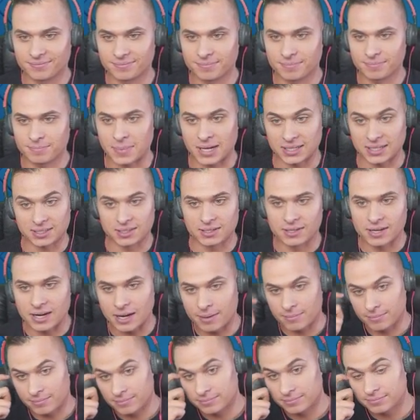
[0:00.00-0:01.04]
Battle
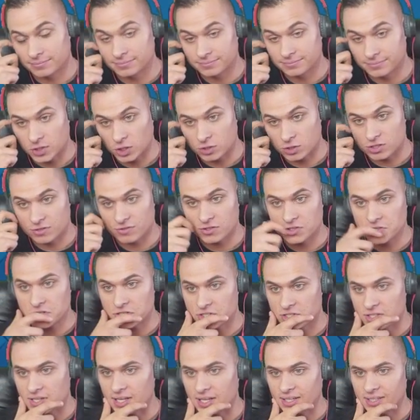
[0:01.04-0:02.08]
Ram. Oczywiście,
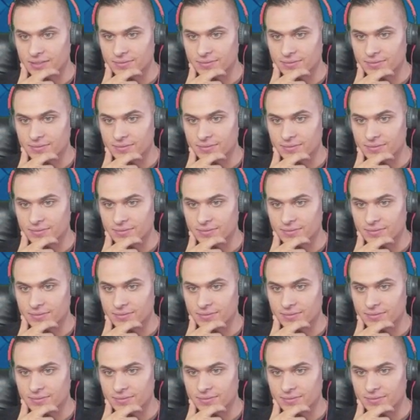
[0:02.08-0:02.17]
że tak.